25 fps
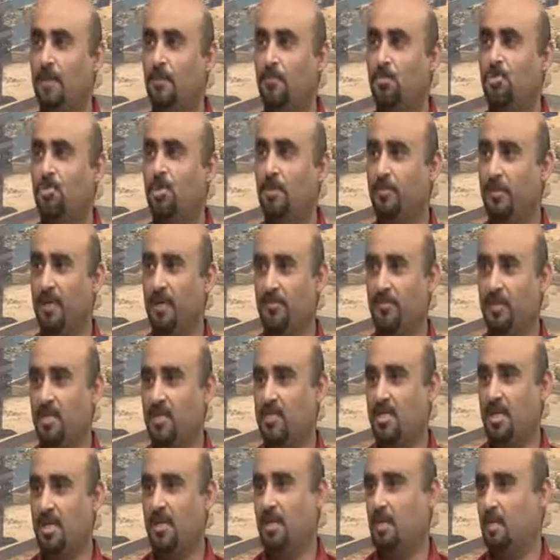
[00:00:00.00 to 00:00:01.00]
المجتمع
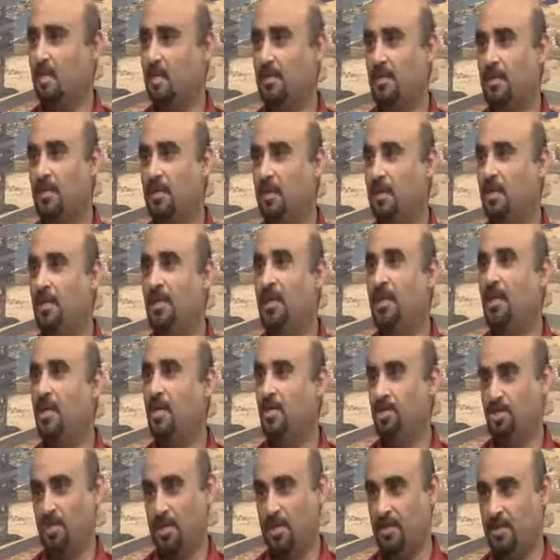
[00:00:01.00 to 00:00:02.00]
بيسعى للقضاء عليها
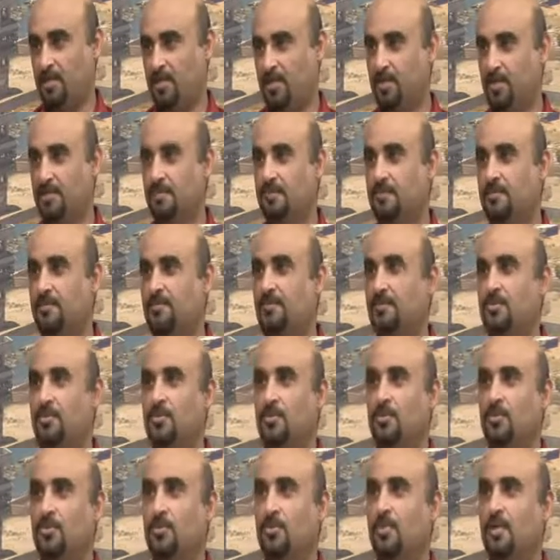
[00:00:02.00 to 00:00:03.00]
لا شك نعم.
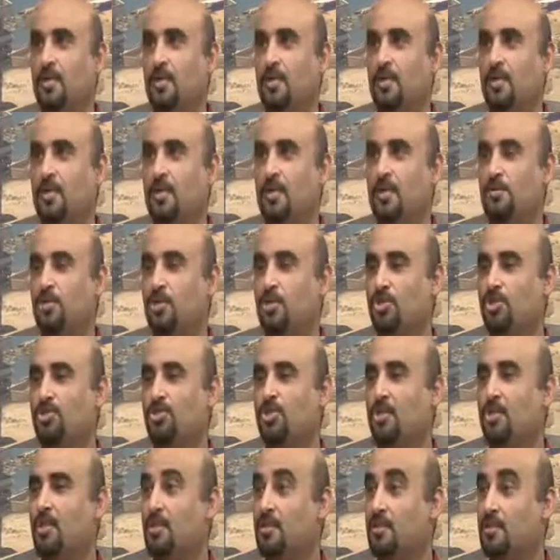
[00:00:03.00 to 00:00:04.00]
وهذا
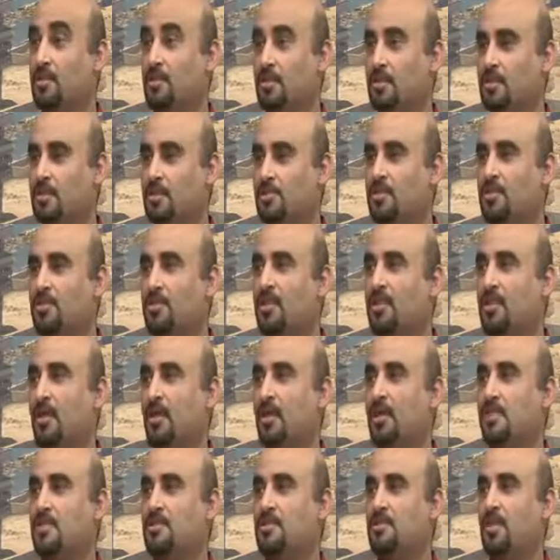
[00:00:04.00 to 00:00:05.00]
مؤشر خطير جدا
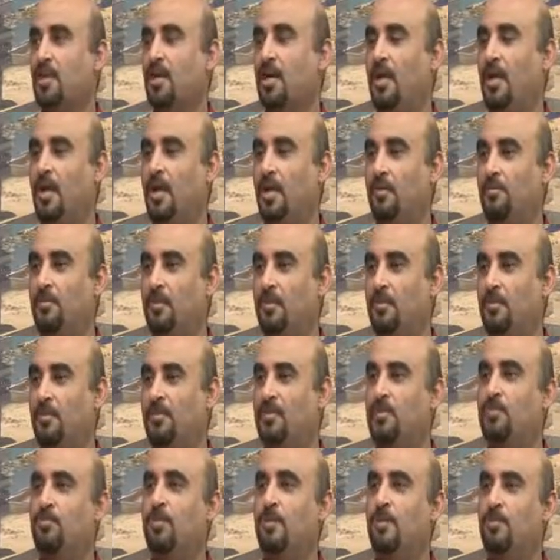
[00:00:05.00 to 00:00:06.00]
على الصحة العامة
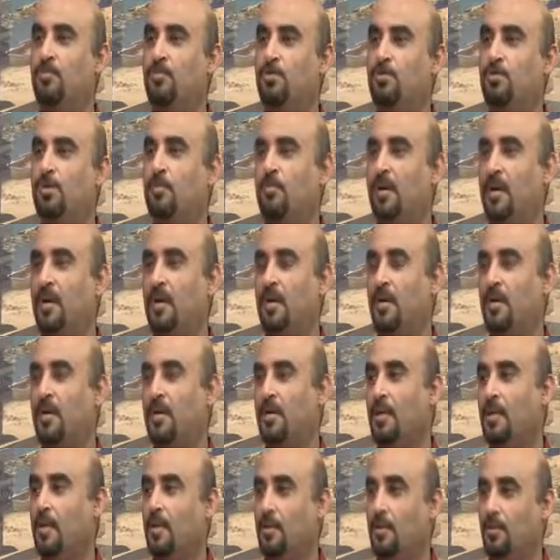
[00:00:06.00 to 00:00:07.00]
بالنسبة للمجتمع
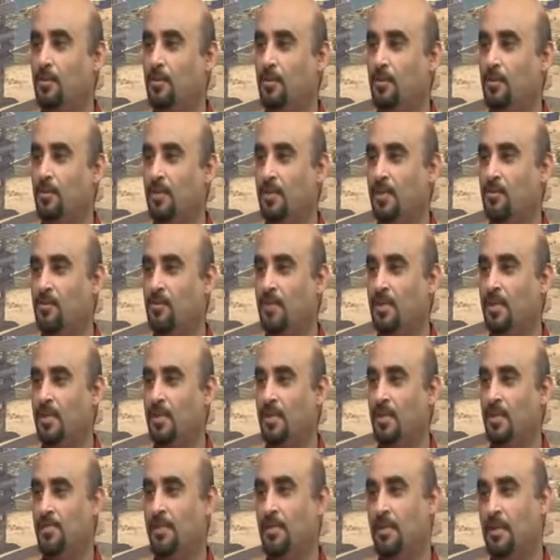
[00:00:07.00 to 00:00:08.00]
أنه الأطفال
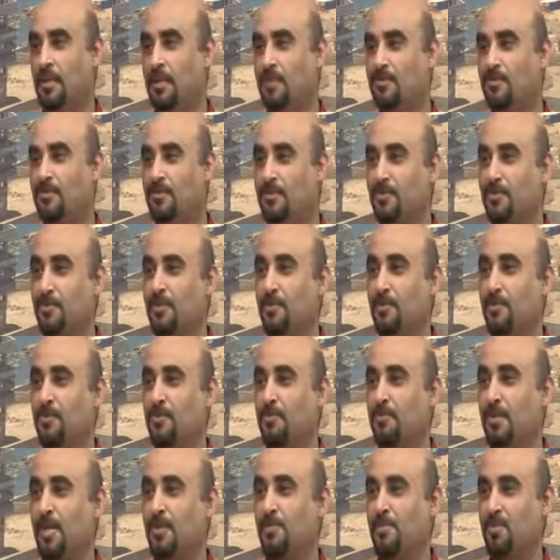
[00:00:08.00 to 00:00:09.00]
إحنا بنعرف أنه
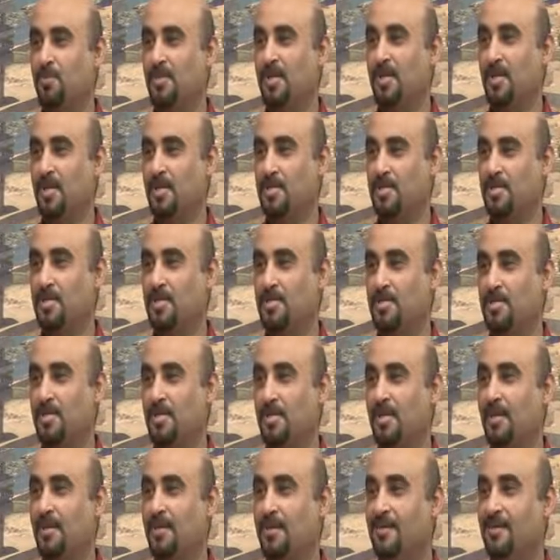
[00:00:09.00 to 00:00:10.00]
هم البنية
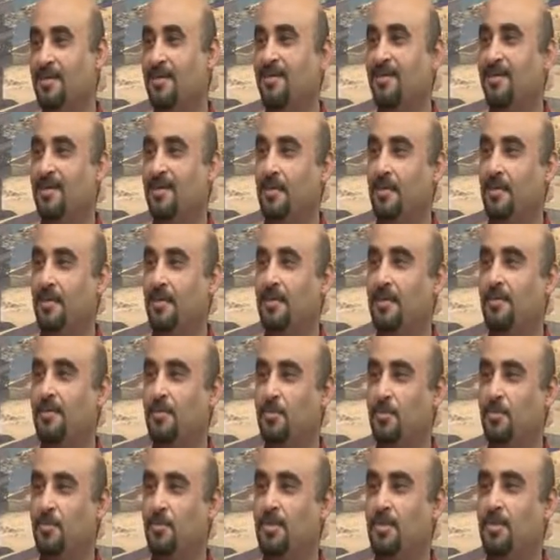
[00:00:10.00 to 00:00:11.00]
الأساسية اللي
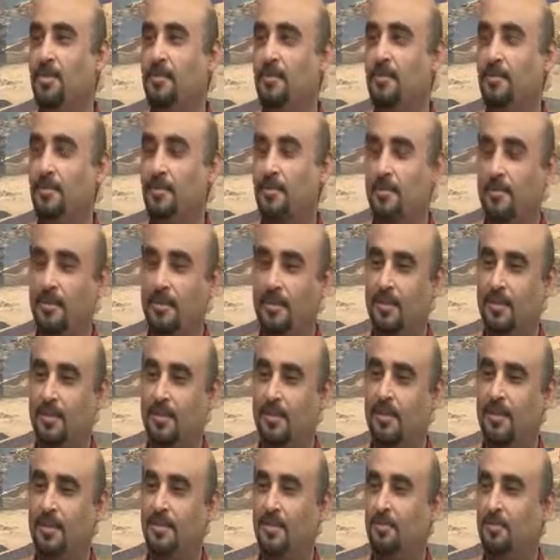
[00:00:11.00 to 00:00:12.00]
ممكن آه،
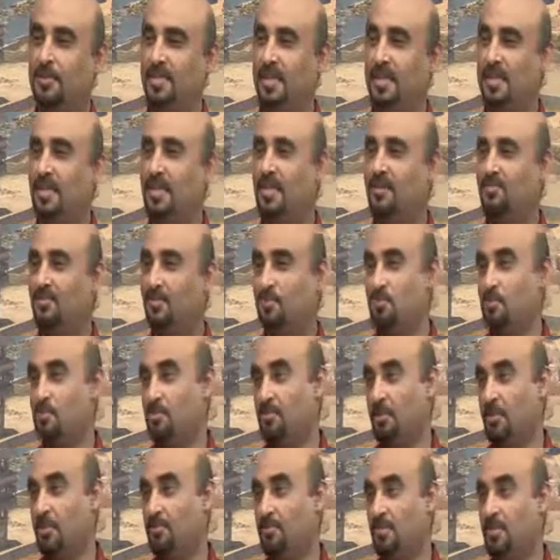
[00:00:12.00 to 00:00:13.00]
نعتمد عليها في
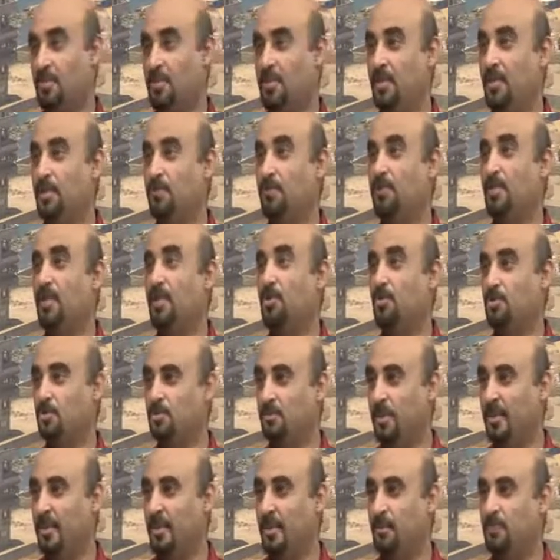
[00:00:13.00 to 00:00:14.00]
المستقبل إن لم
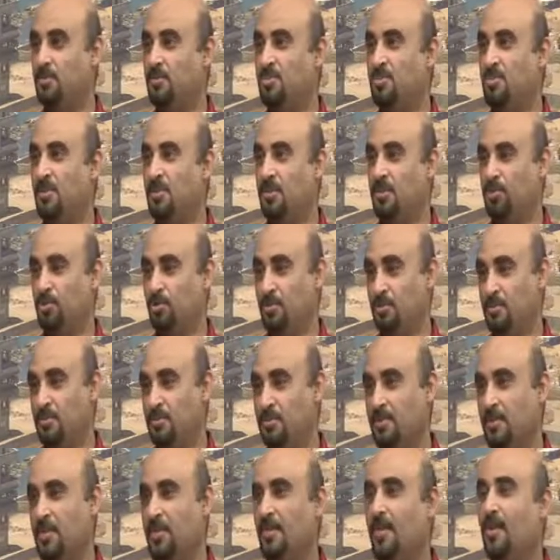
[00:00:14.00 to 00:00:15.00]
ناخد بالنا من صحتهم
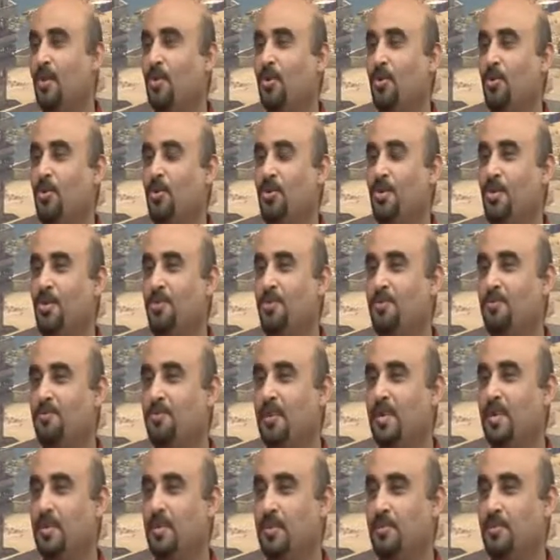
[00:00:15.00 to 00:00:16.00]
نعم. وناخذ
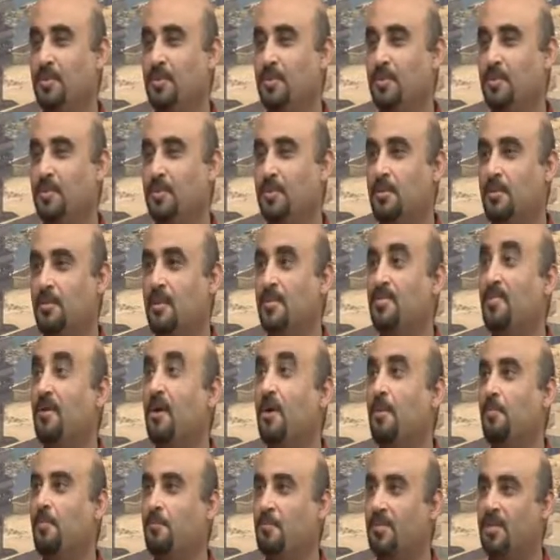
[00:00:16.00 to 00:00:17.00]
بالنا من
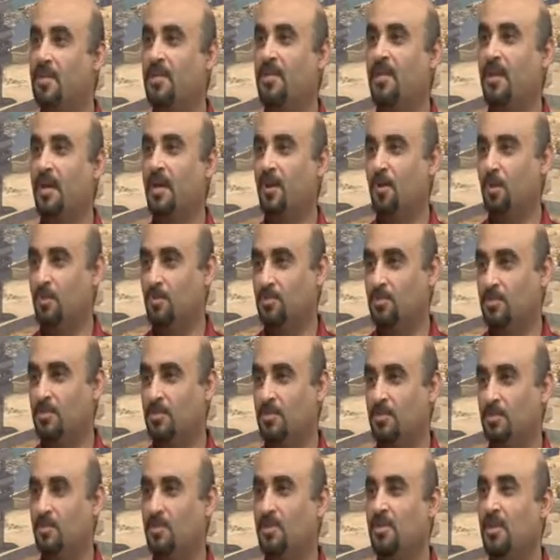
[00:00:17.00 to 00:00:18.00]
نظام غذائهم
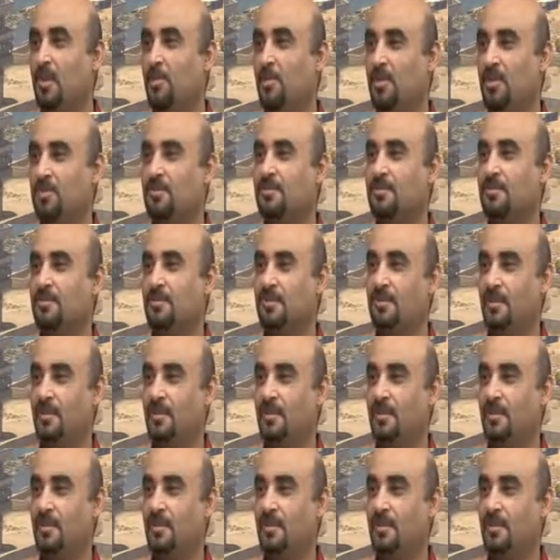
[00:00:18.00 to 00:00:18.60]
والنمط